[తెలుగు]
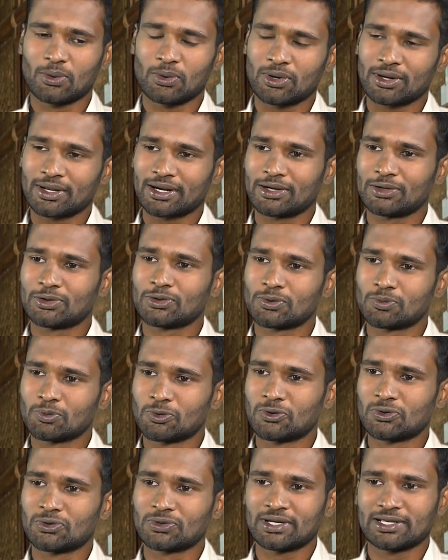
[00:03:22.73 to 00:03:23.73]
ఒక రెండు
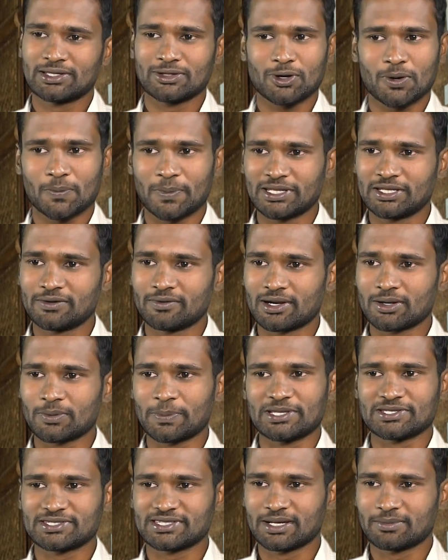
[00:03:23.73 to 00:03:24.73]
మూడు లేదా ఒక పది వరకు
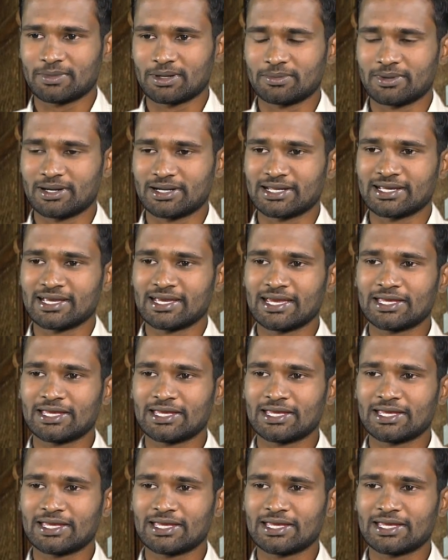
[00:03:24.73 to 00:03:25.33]
పెంచుతాం అనమాట